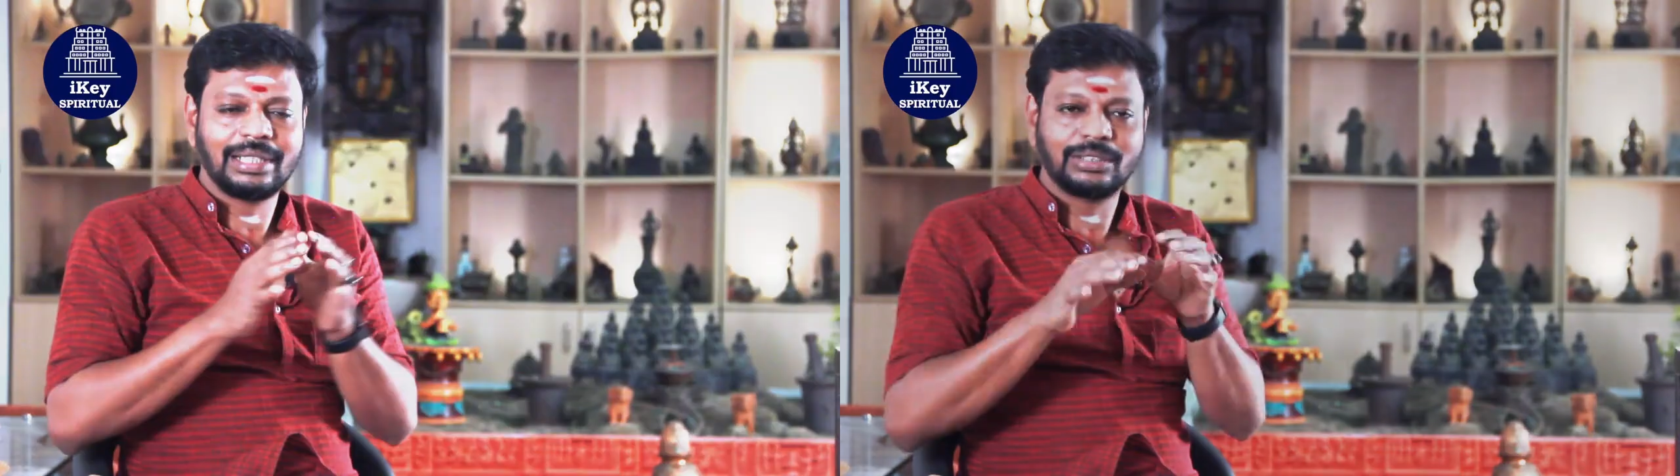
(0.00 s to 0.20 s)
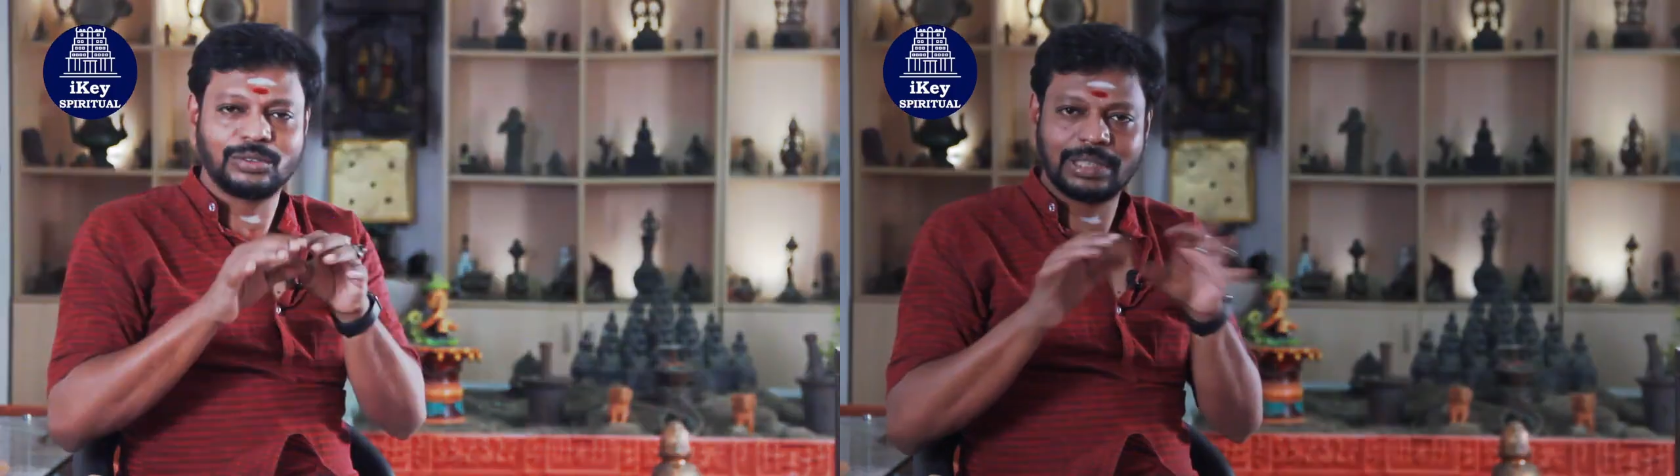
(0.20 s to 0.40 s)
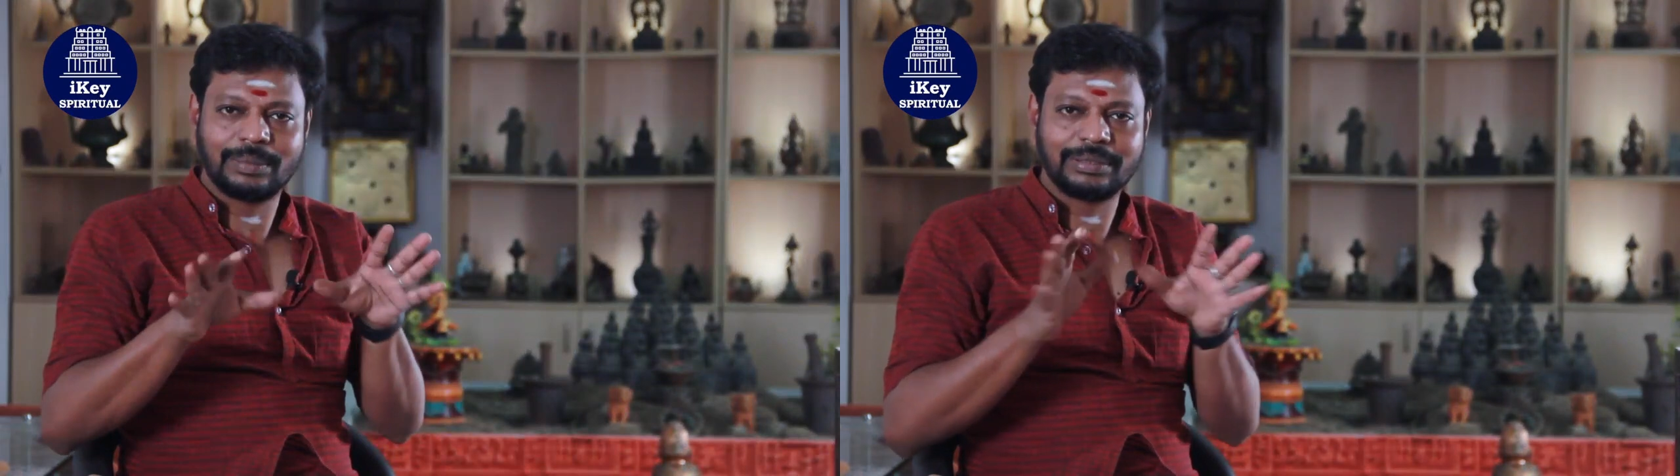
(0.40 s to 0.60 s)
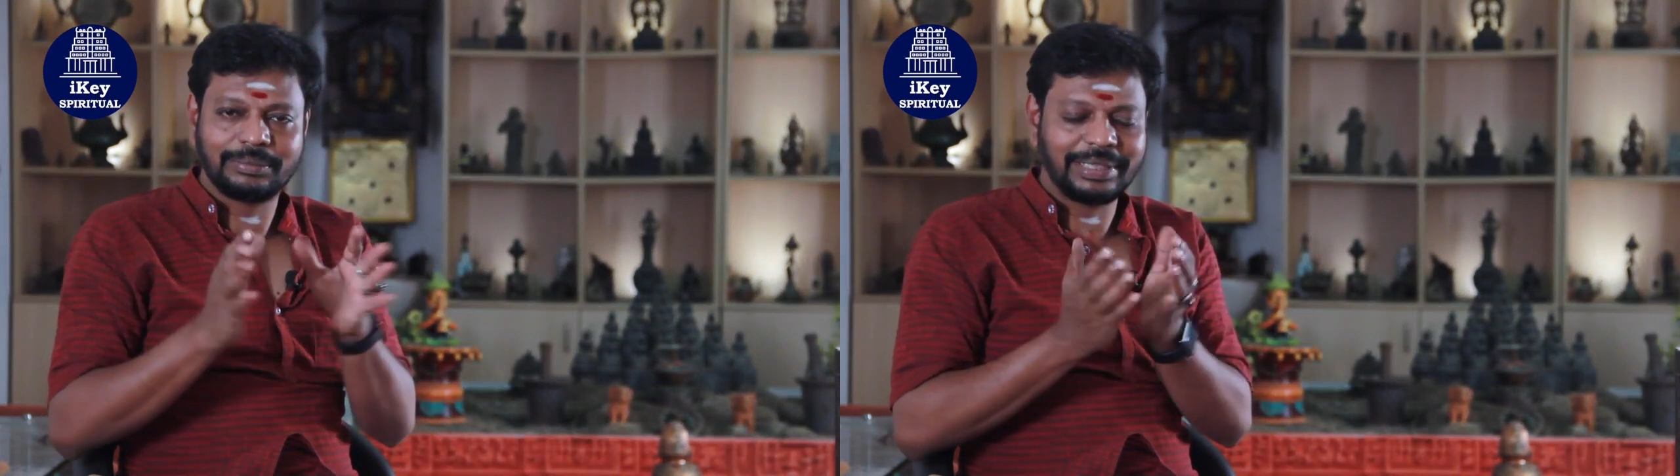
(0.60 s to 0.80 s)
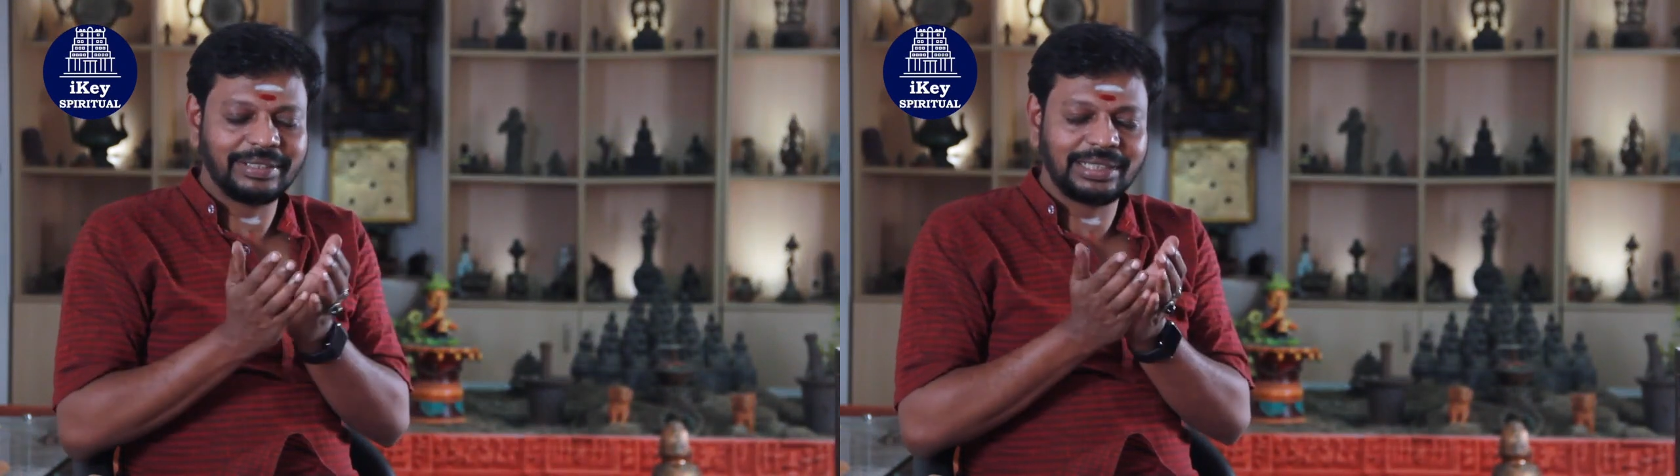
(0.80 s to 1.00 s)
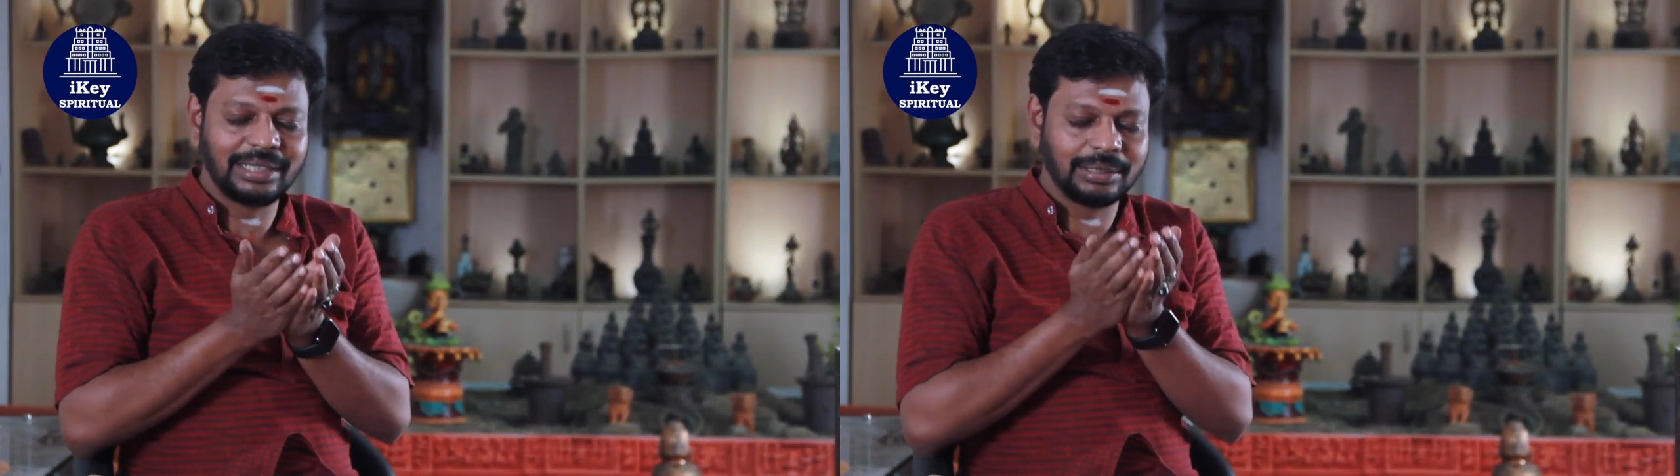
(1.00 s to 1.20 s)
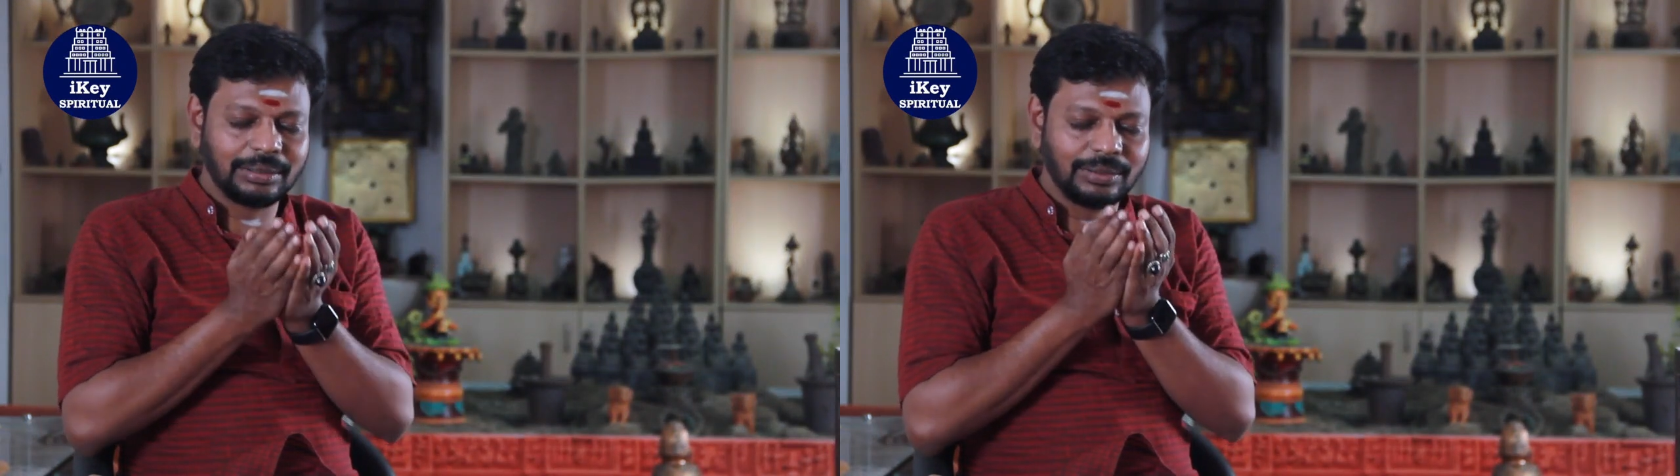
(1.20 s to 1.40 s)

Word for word: நல்லா சுத்தமாக பண்ணி வச்சுட்டு அந்த